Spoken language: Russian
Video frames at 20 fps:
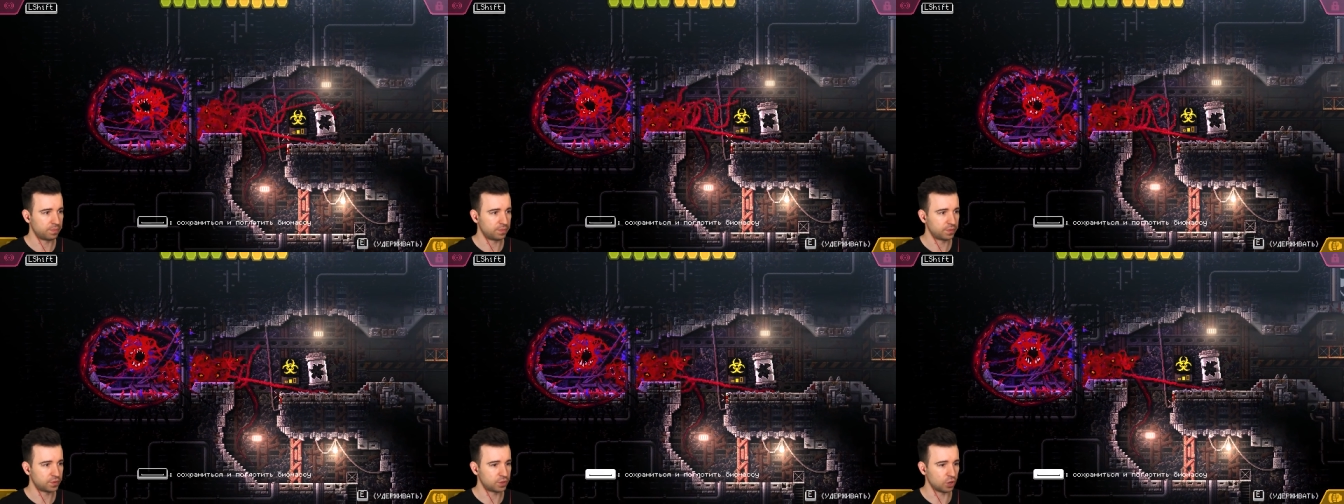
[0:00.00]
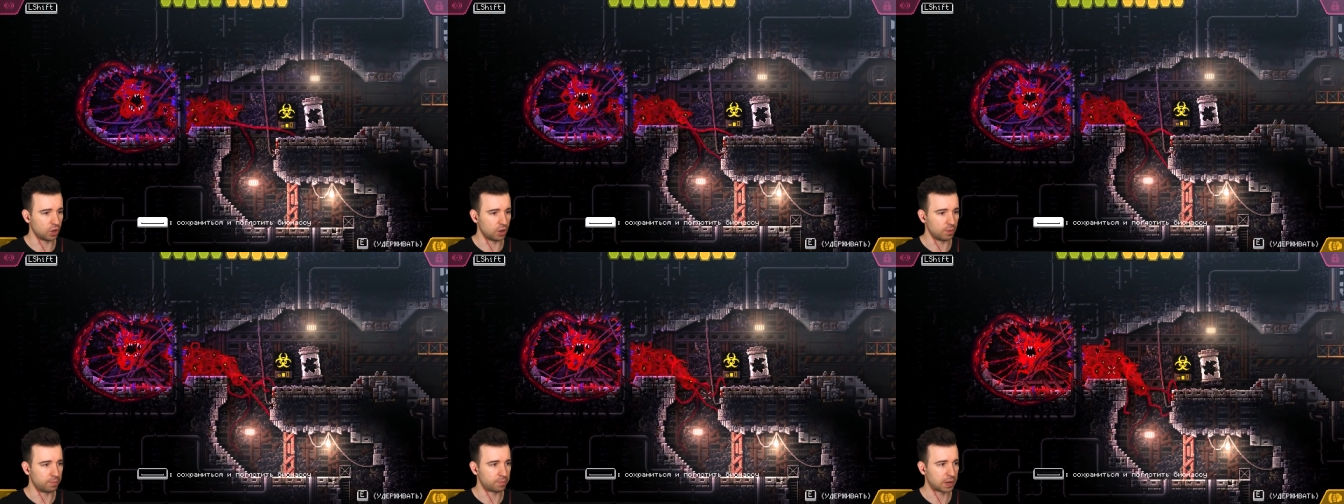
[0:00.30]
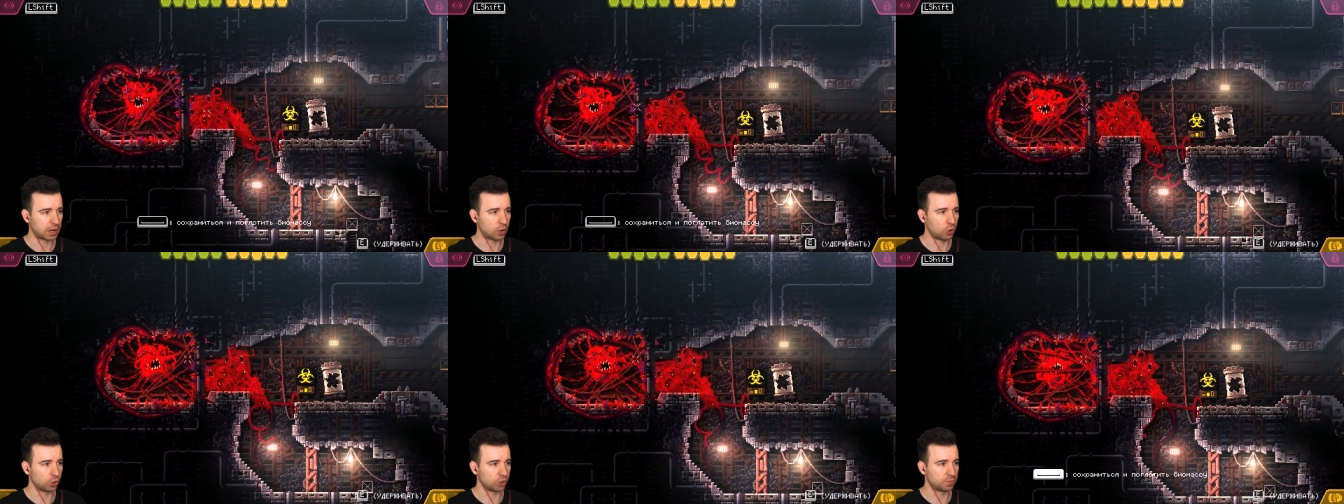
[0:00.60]
Все,
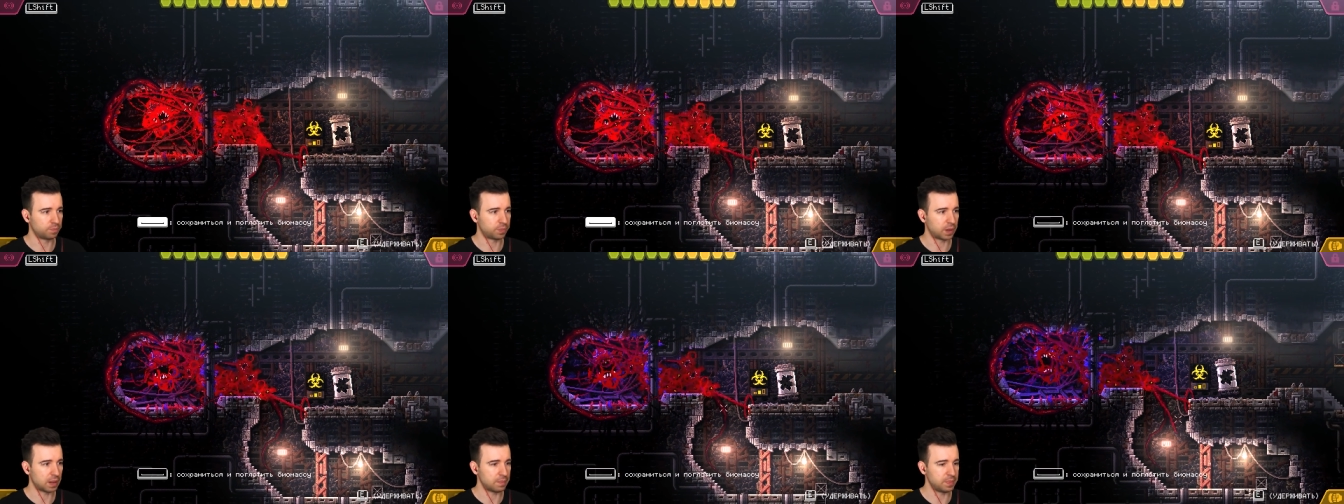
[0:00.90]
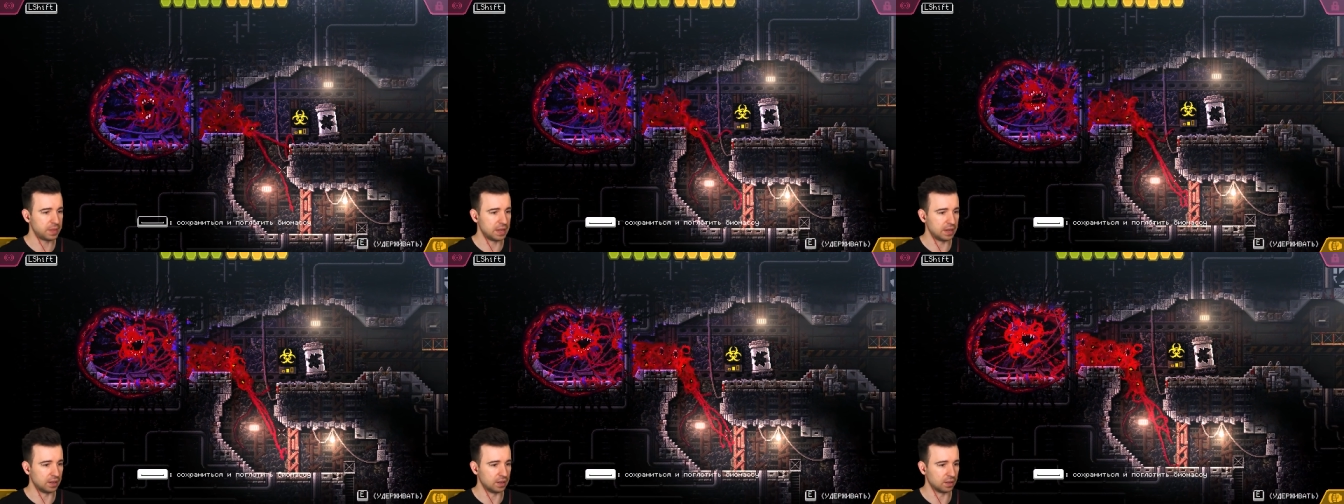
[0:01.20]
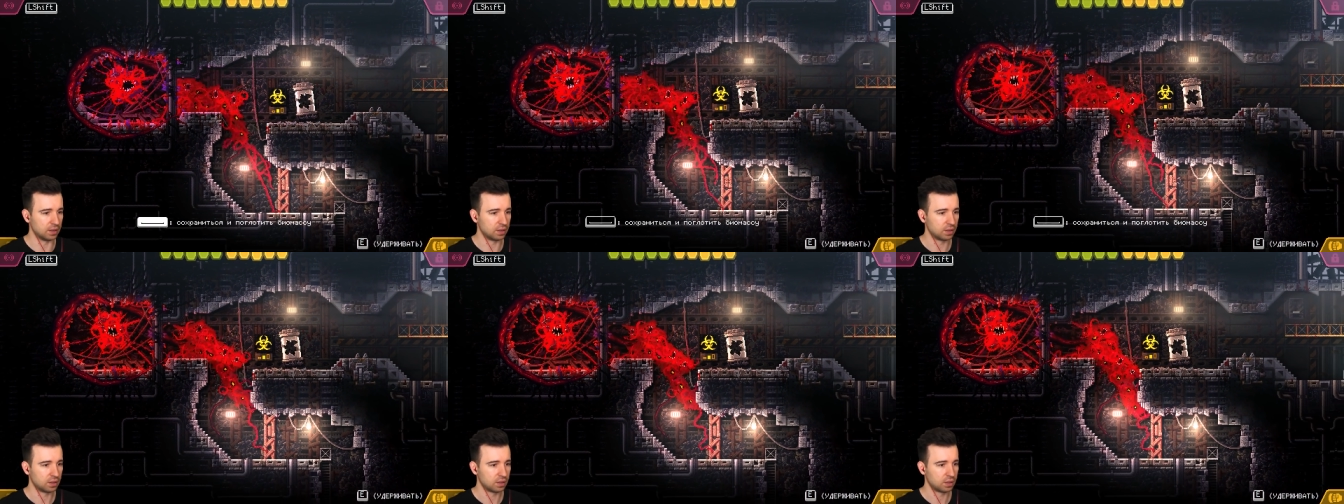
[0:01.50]
проход
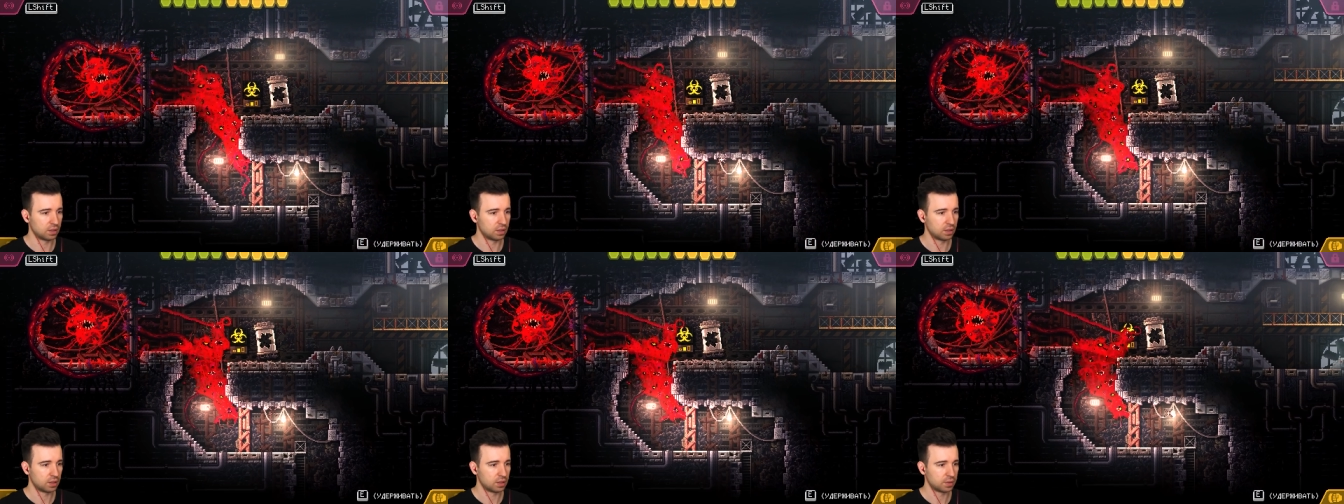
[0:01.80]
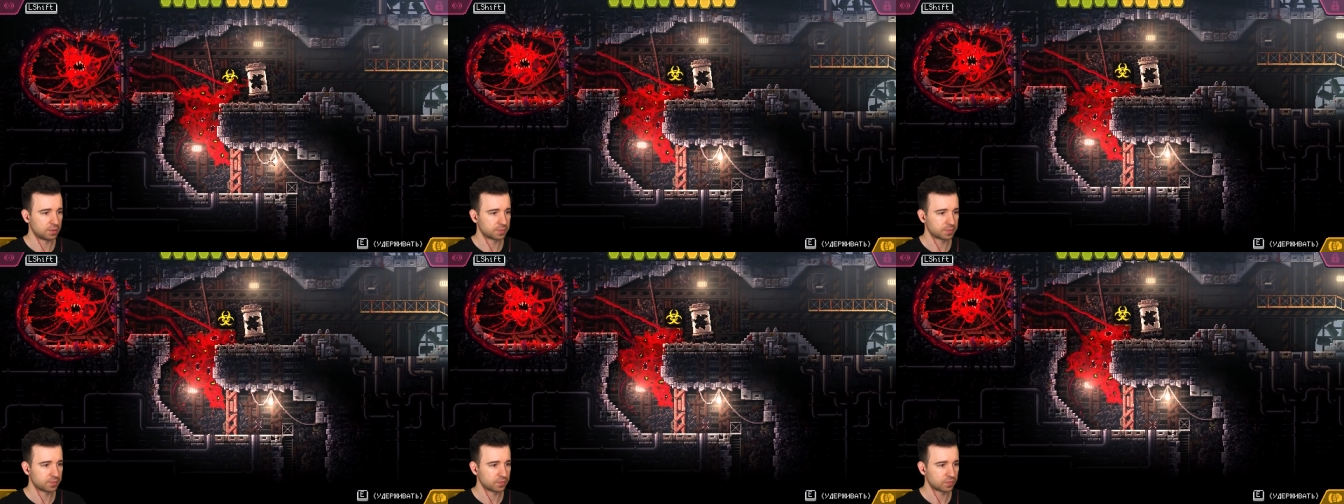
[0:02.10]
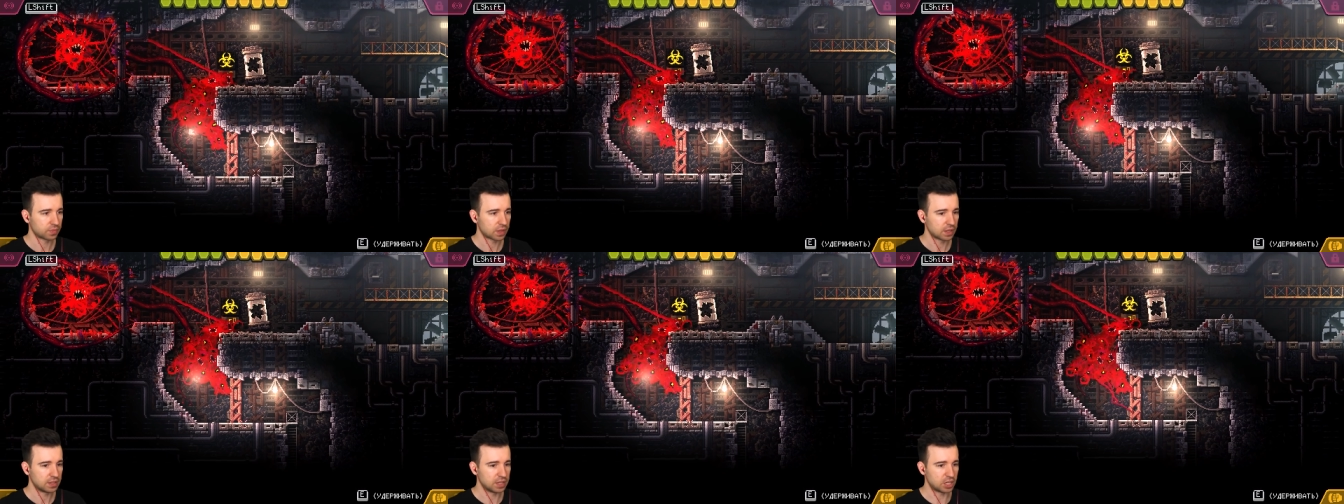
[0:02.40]
пробили.
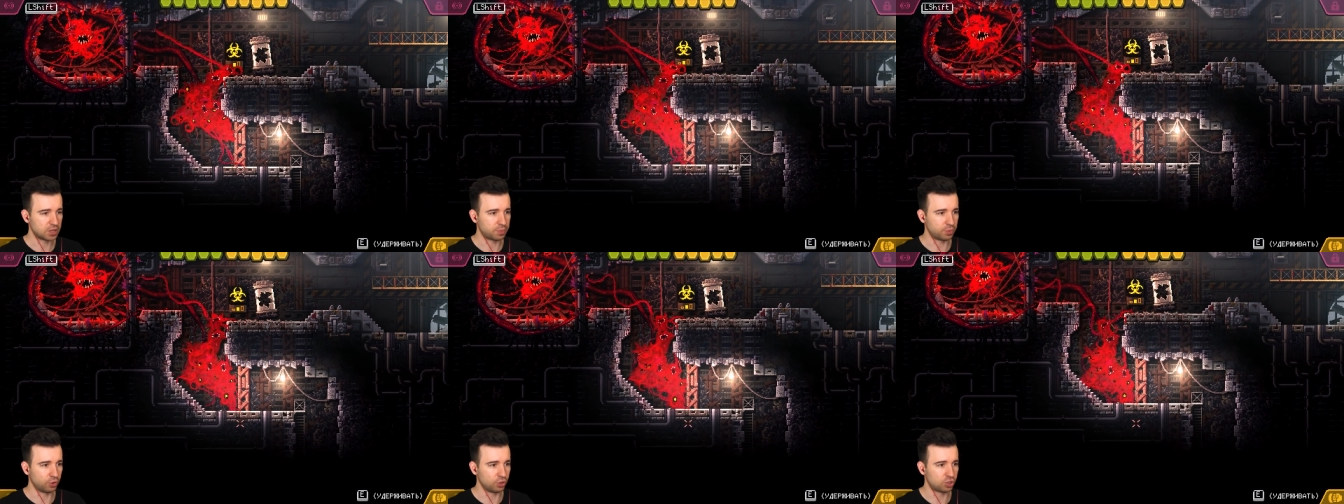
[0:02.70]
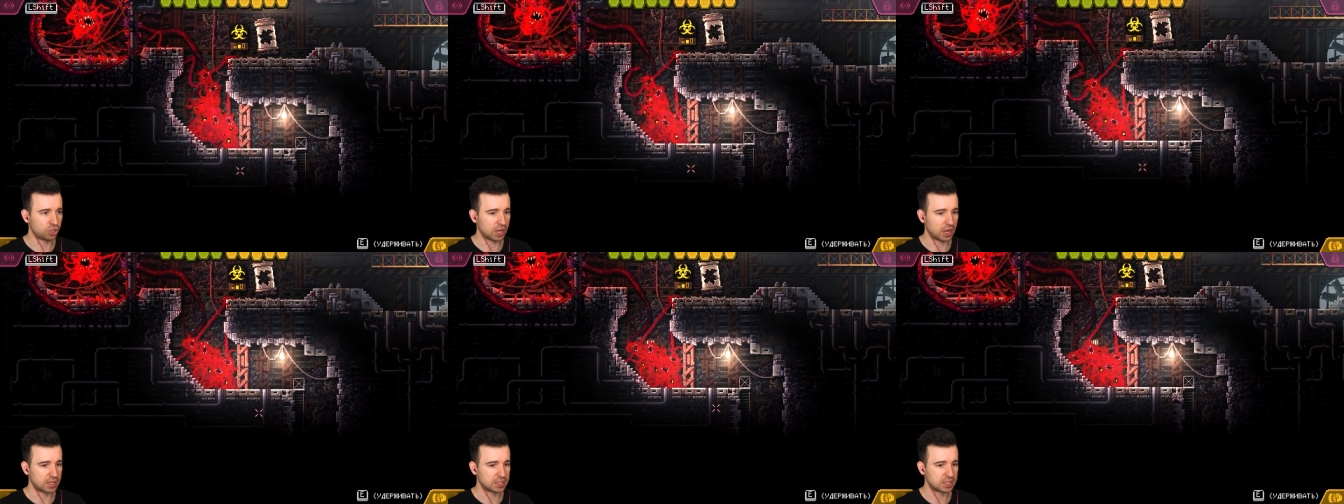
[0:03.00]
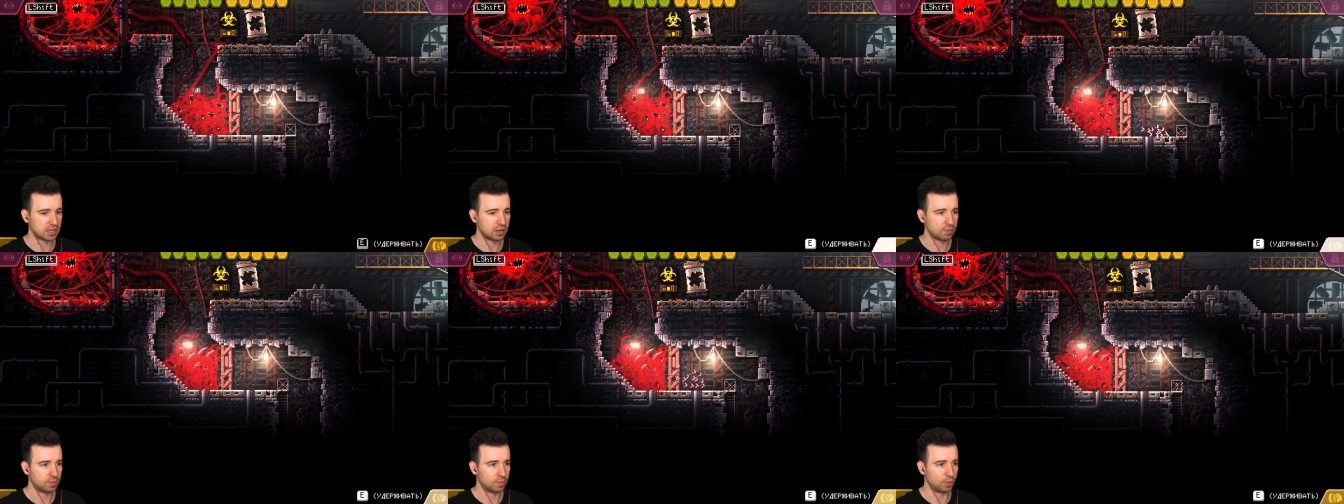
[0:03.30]
Значит, получается,